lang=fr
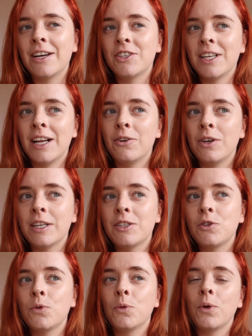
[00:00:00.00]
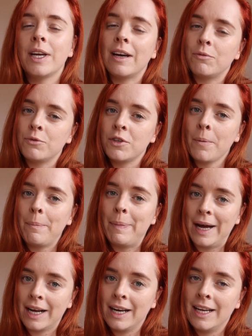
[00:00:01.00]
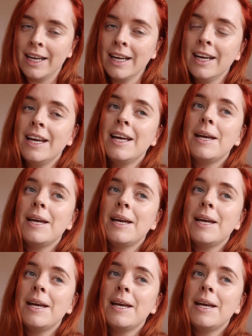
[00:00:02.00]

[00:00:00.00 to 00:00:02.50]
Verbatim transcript: acheter la collection et à vous en parler.